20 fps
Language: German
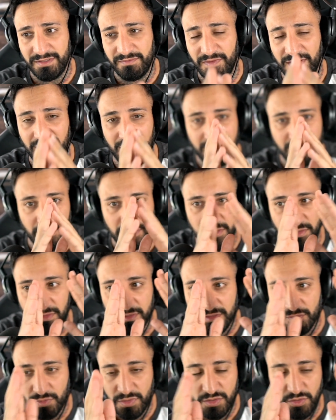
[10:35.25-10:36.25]
Wenn ihr jetzt zum Beispiel einen
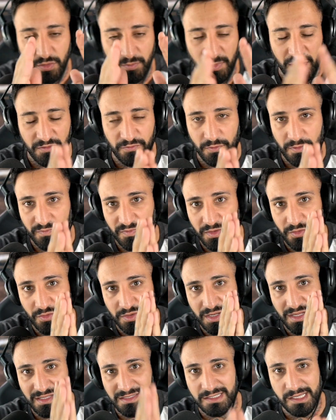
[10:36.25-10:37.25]
Screenshot macht von einem Video in
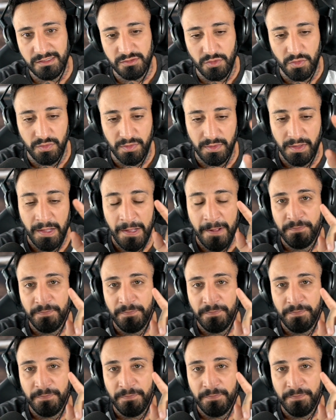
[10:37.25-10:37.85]
der Insta-Story